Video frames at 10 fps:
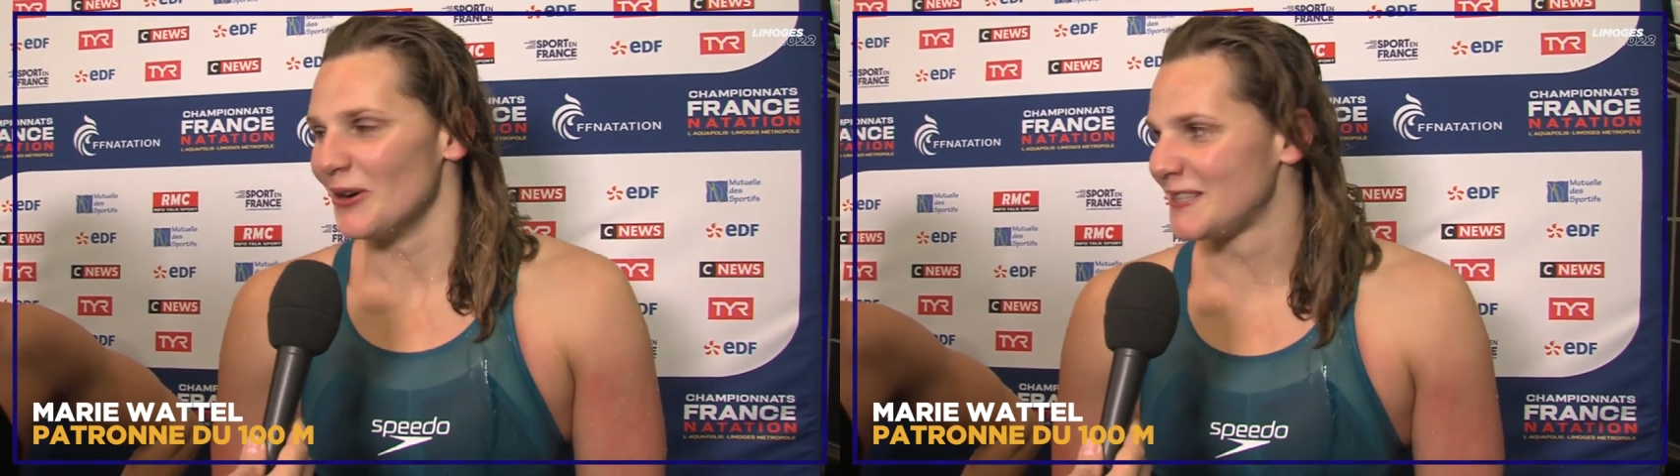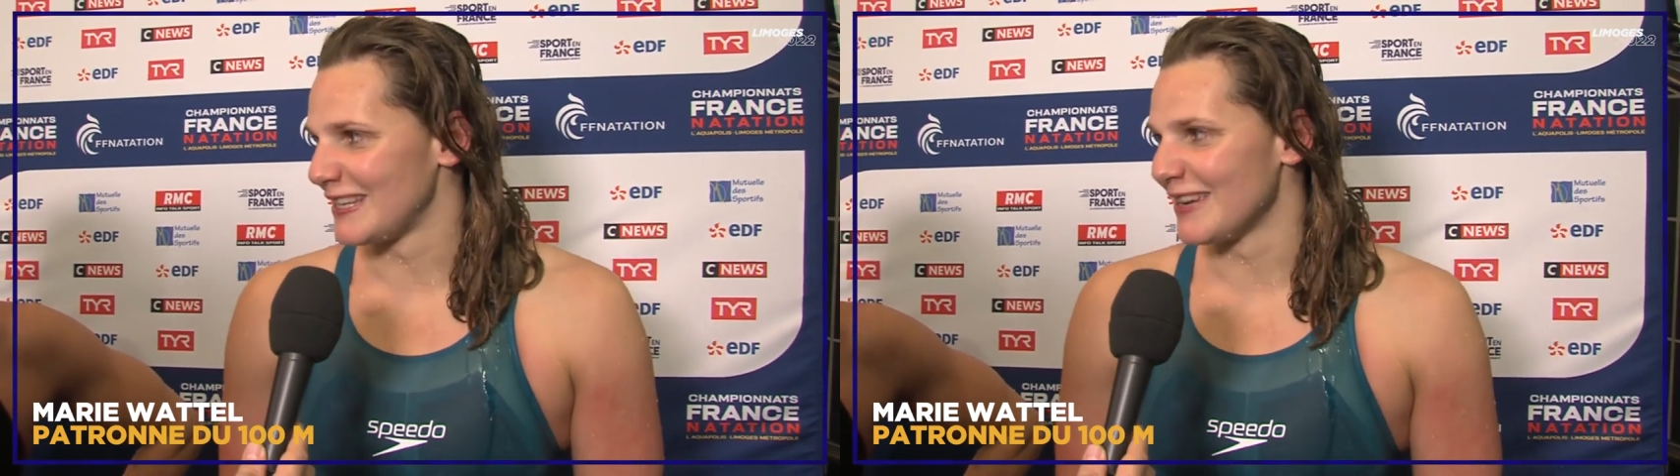
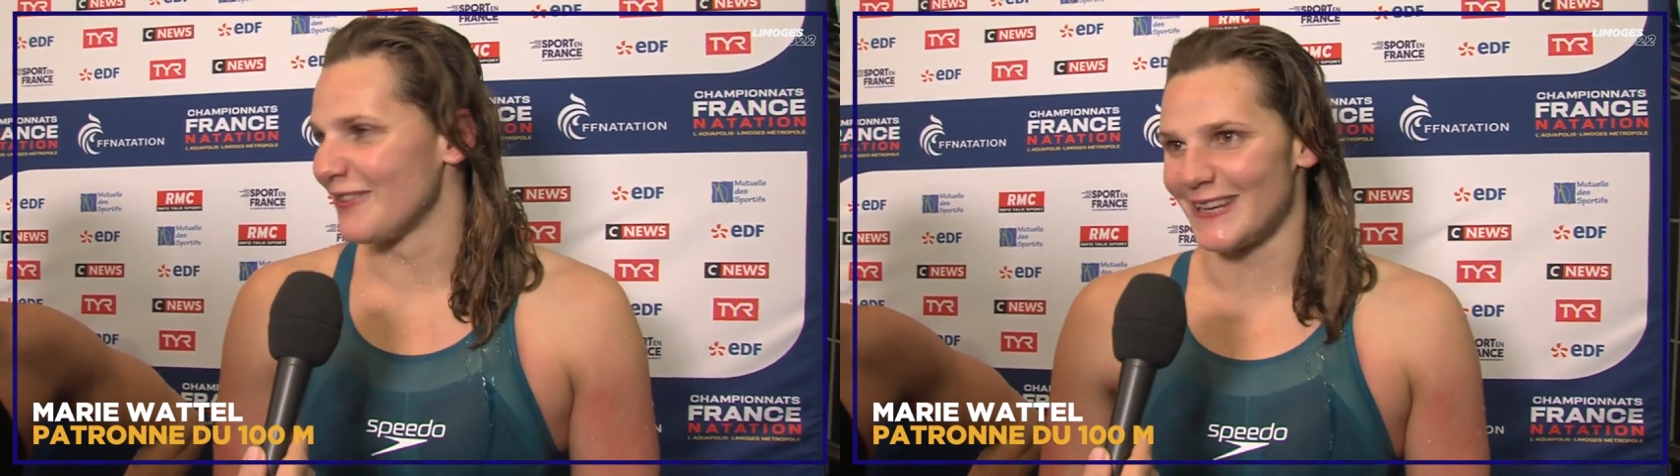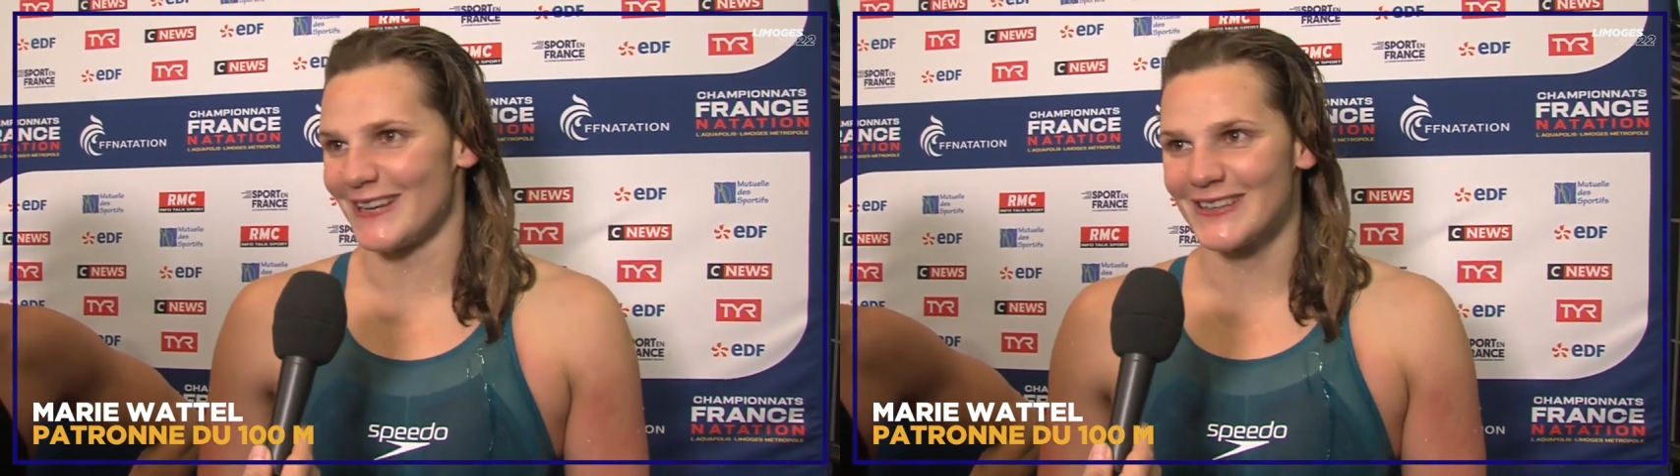aussi
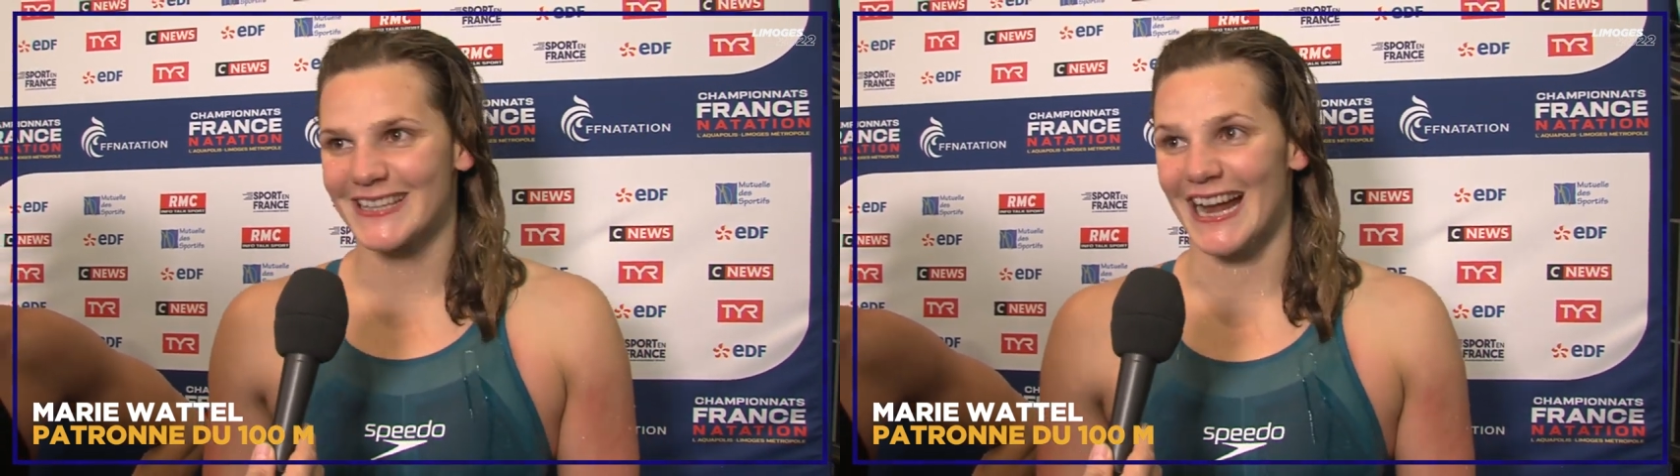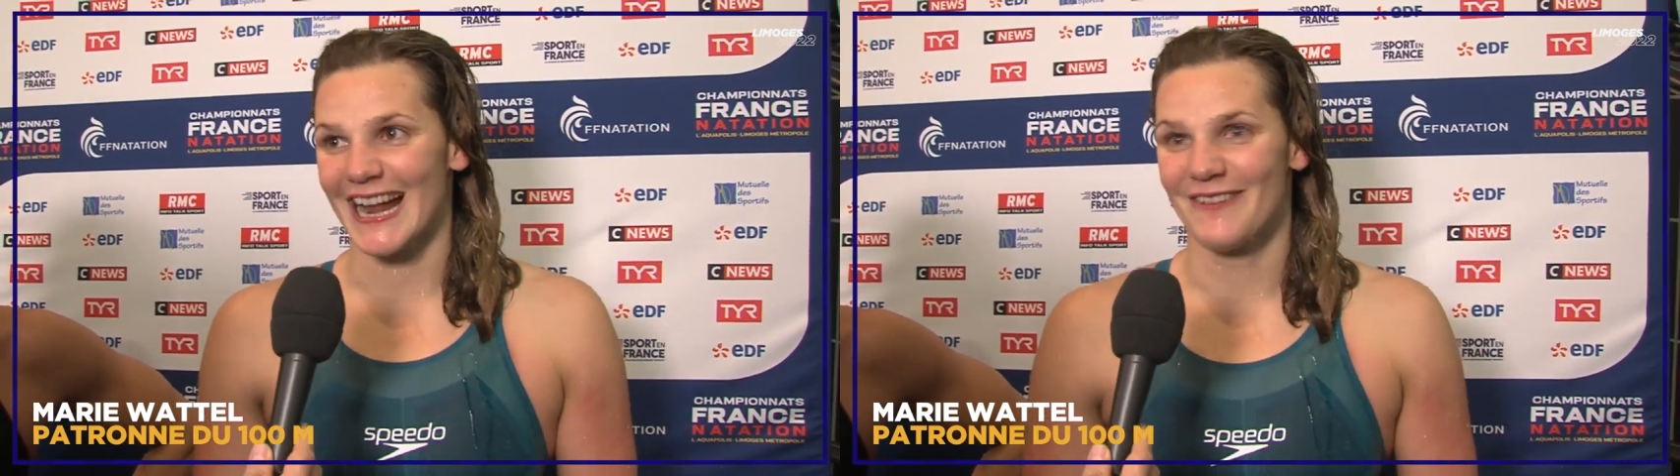difficile jusqu'à la